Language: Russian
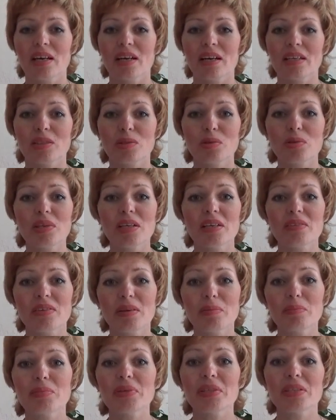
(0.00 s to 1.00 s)
которая
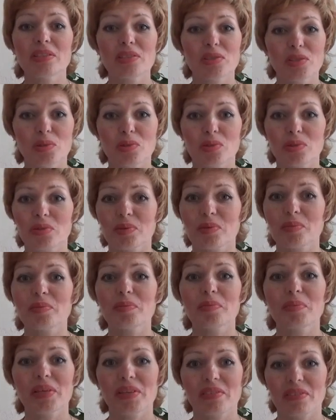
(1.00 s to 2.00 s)
вам принесет
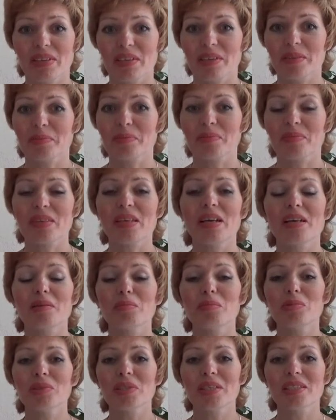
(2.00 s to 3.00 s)
первое –
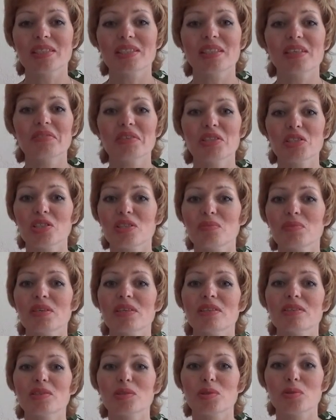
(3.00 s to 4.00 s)
работа с новейшими
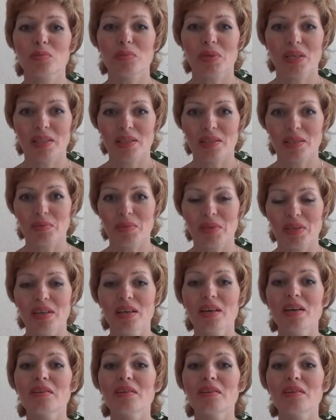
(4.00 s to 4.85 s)
инструментами,